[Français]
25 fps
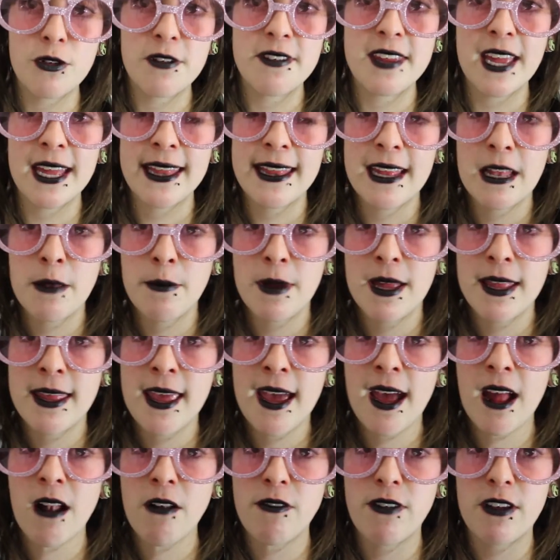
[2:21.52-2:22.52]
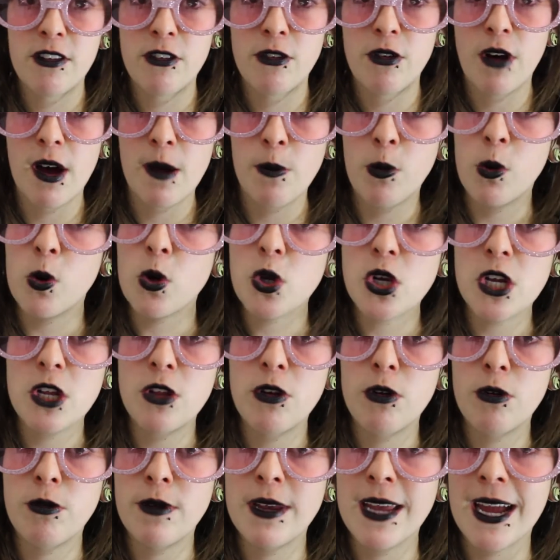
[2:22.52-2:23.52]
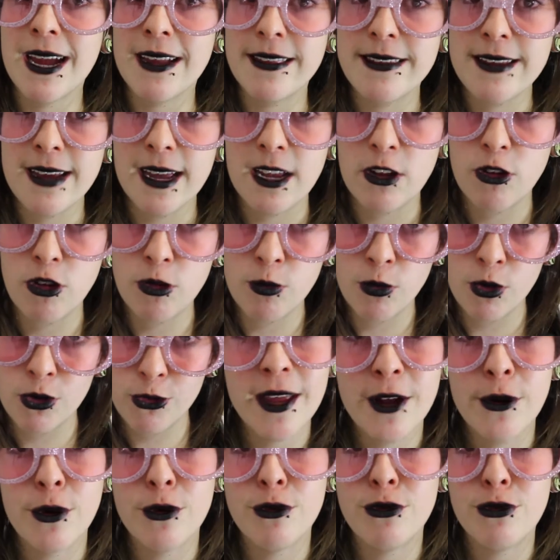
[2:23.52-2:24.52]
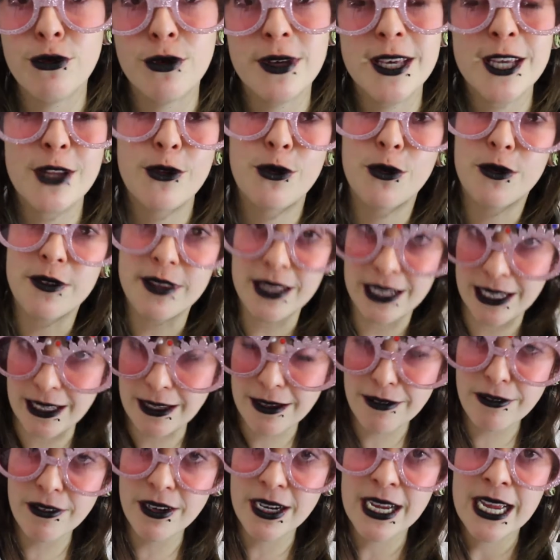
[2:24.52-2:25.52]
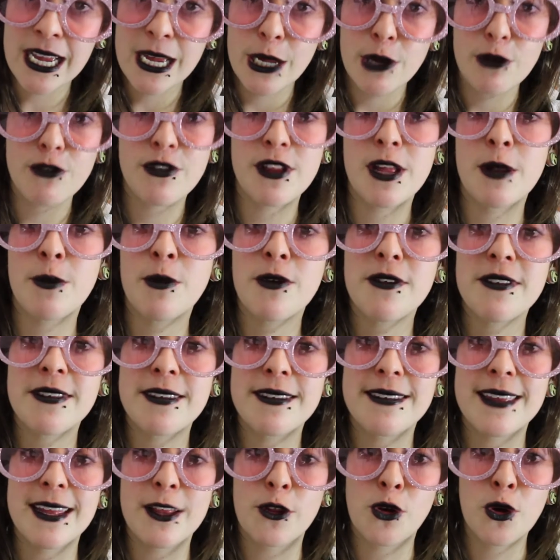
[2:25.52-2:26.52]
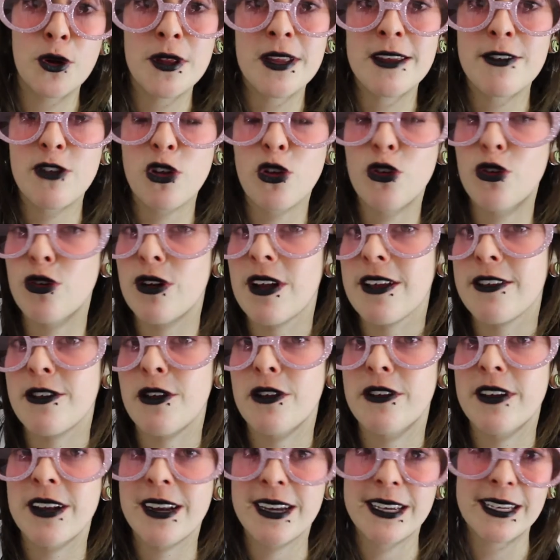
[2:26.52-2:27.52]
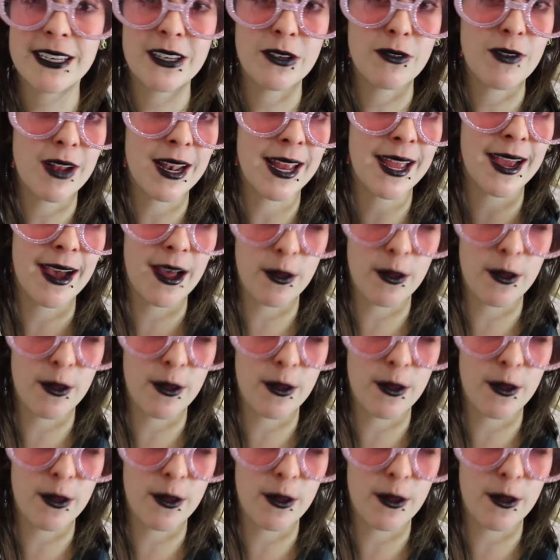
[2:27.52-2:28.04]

D'une certaine manière, elle va se rapprocher de lui indirectement en allant fouiller tous ses livres. Finalement, c'est cette connaissance de la sorcellerie qui va les